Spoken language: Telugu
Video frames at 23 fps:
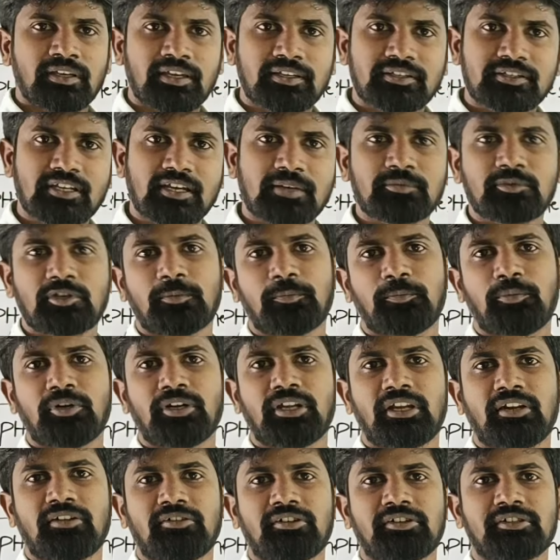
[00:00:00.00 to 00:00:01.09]
ఎగ్జామ్స్ ఎప్పుడు
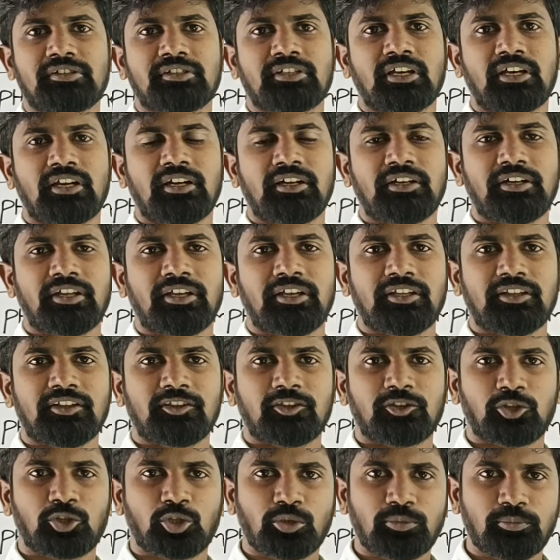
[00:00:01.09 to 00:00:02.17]
నిర్వహిస్తారంటే
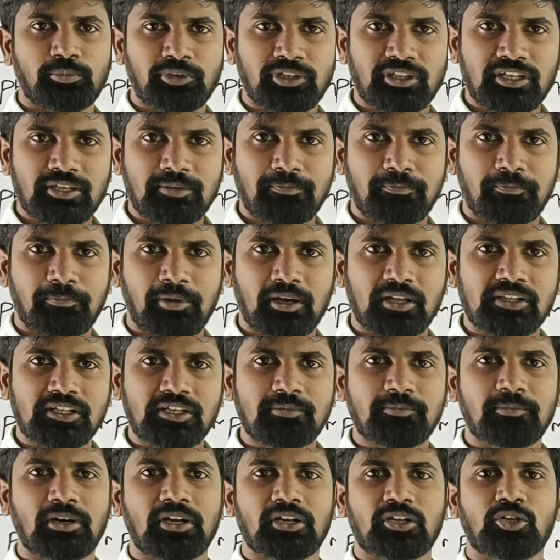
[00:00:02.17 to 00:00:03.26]
తొమ్మిది పది
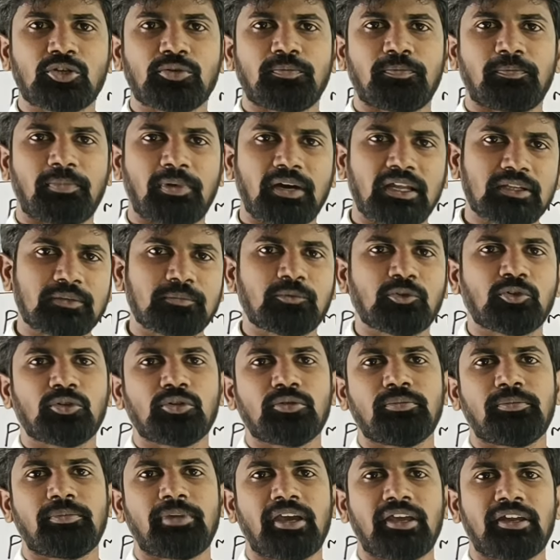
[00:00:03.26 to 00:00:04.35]
మరియు పదమూడు
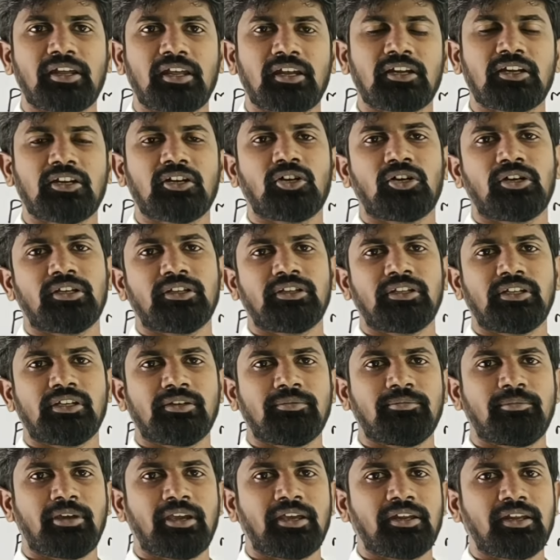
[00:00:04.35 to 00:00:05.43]
మే నెలల్లో అయితే
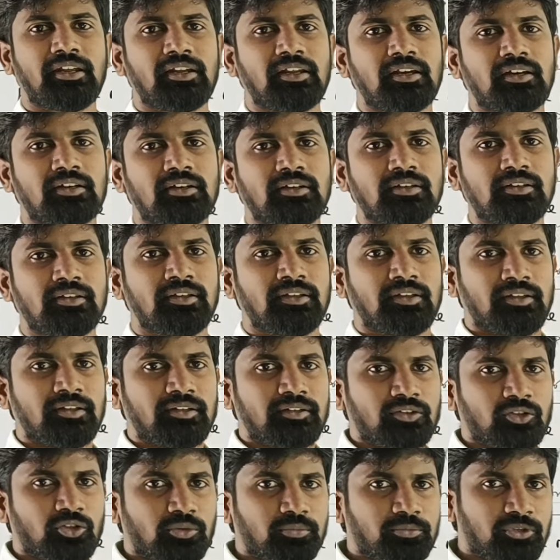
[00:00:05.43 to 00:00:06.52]
మే నెల
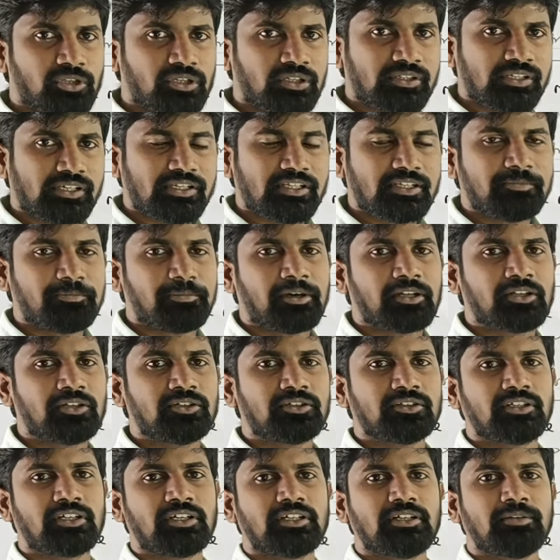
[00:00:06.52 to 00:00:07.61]
తొమ్మిదో తేదీ పదో
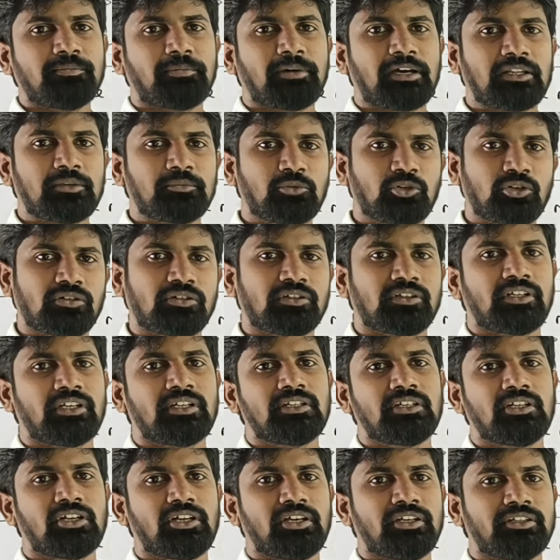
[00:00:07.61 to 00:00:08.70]
తేదీ పదమూడవ
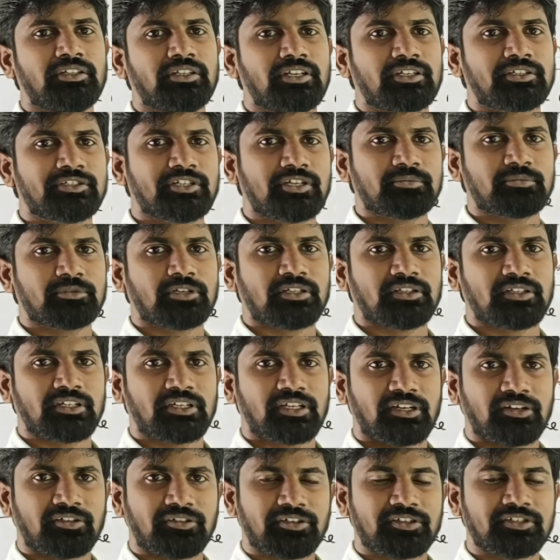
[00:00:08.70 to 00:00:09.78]
తేదీలో అయితే ఎగ్జామ్స్ అయితే
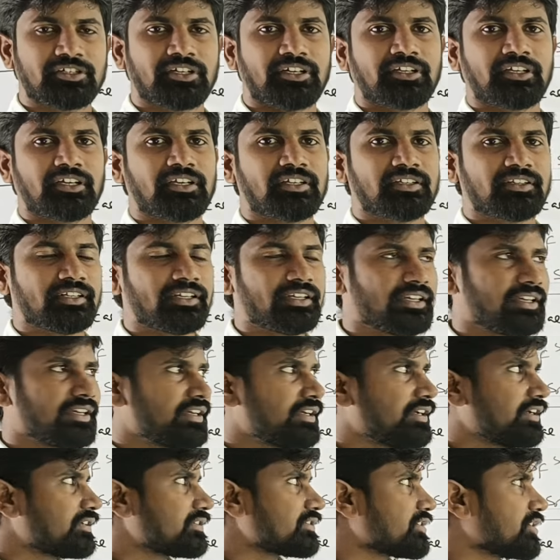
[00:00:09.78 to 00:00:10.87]
నిర్వహించడానికి అయితే
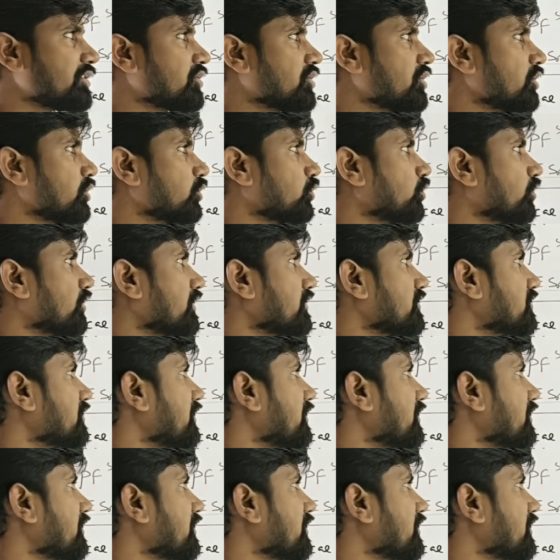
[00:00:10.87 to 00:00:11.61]
షెడ్యూల్ కూడా